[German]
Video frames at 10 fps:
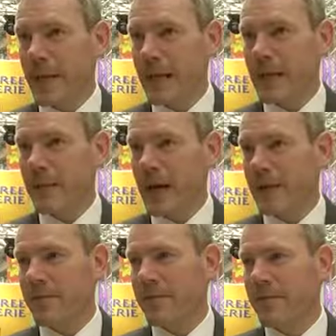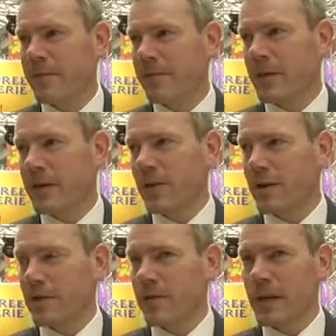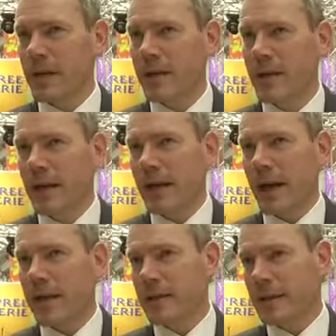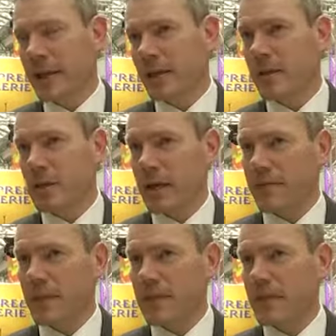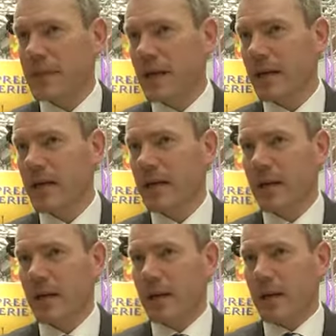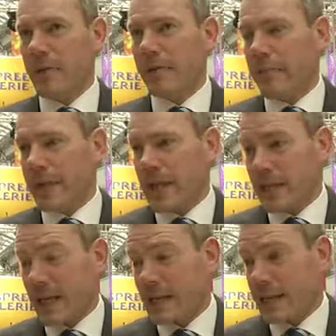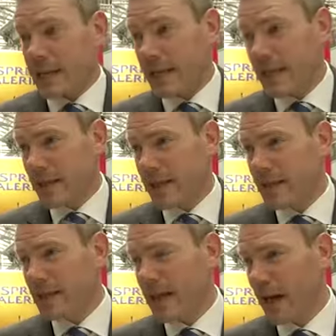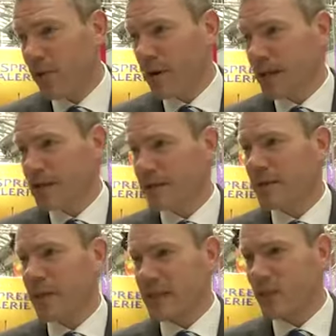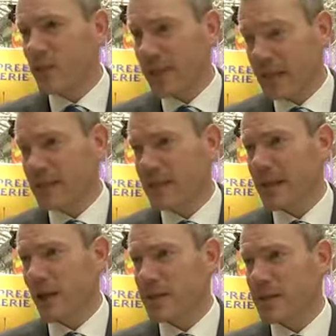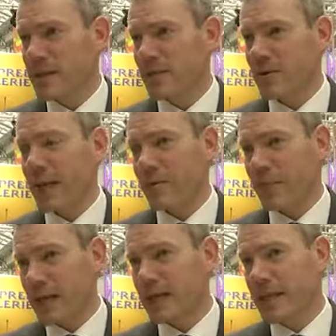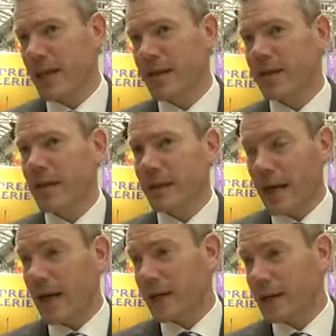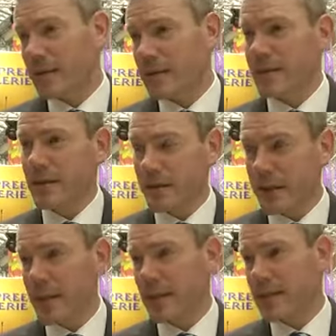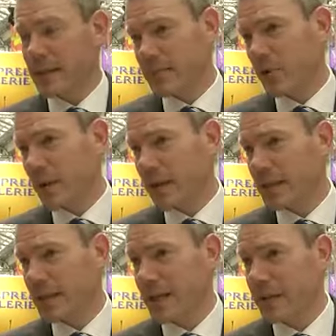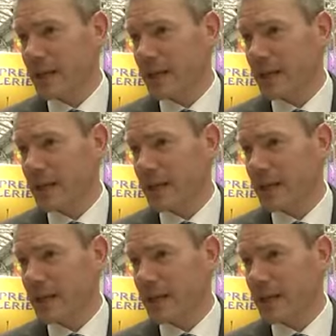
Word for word: Gedanken gemacht, wie könnten wir denn ein Kriterium schaffen, dass wir sagen, das ganze Gesicht lächelt, die Augen lächelt, die Person passt in die Lausitz und haben dann gesagt, ja, das ist ein Gewinner, das ist ein zweiter oder ein dritter